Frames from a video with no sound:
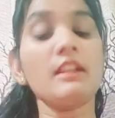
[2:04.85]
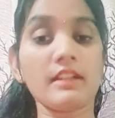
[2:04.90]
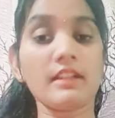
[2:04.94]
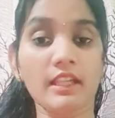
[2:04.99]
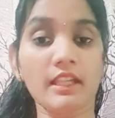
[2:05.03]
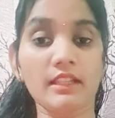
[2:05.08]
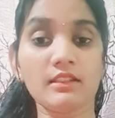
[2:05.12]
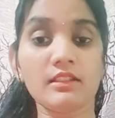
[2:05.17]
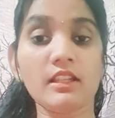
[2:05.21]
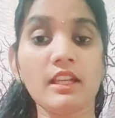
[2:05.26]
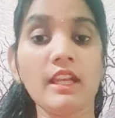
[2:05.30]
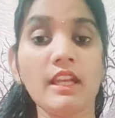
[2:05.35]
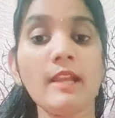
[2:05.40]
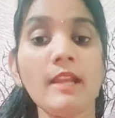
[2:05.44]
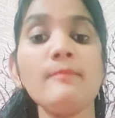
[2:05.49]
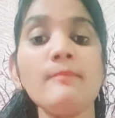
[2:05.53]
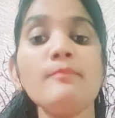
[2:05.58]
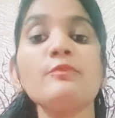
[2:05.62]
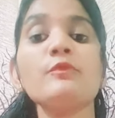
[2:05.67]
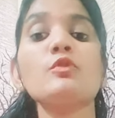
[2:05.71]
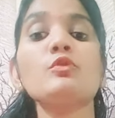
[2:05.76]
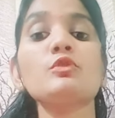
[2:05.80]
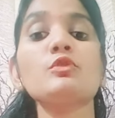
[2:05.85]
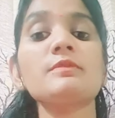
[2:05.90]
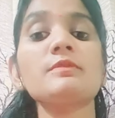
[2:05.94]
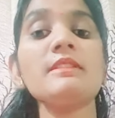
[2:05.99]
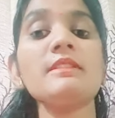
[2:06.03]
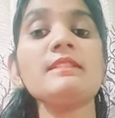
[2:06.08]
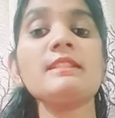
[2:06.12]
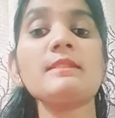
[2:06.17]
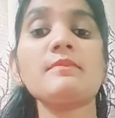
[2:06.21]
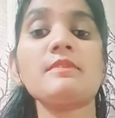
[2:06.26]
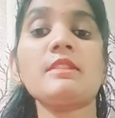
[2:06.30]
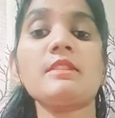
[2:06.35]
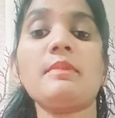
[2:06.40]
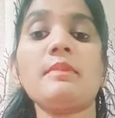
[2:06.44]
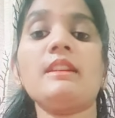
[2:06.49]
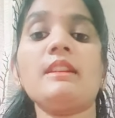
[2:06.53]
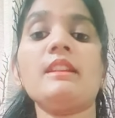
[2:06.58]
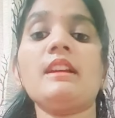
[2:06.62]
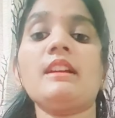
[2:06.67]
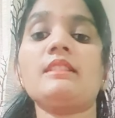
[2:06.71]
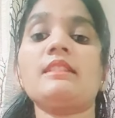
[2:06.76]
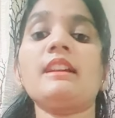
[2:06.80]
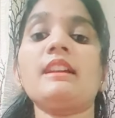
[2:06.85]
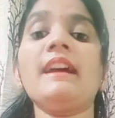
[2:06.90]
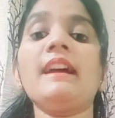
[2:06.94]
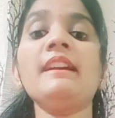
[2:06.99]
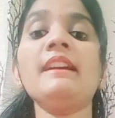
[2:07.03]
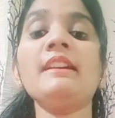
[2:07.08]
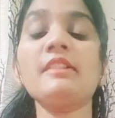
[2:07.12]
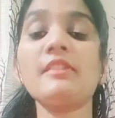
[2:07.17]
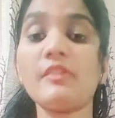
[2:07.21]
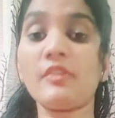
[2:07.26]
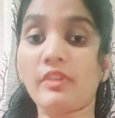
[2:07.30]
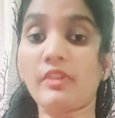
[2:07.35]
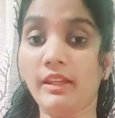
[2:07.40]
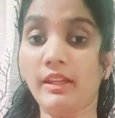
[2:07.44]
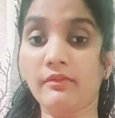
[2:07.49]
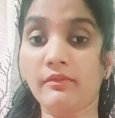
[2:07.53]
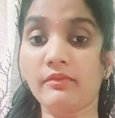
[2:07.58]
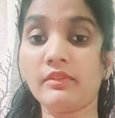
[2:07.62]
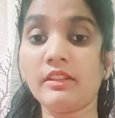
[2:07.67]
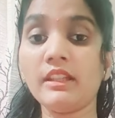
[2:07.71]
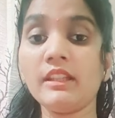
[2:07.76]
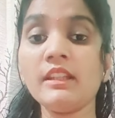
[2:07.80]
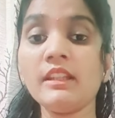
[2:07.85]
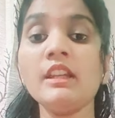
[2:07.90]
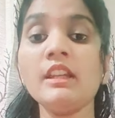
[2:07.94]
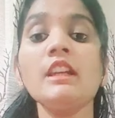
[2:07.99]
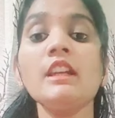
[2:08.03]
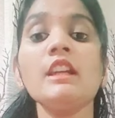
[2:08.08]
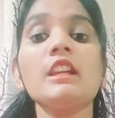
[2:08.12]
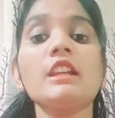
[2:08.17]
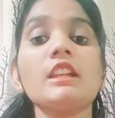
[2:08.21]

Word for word: रहता है उसमें सबसे पहले आता है ट्रैवलिंग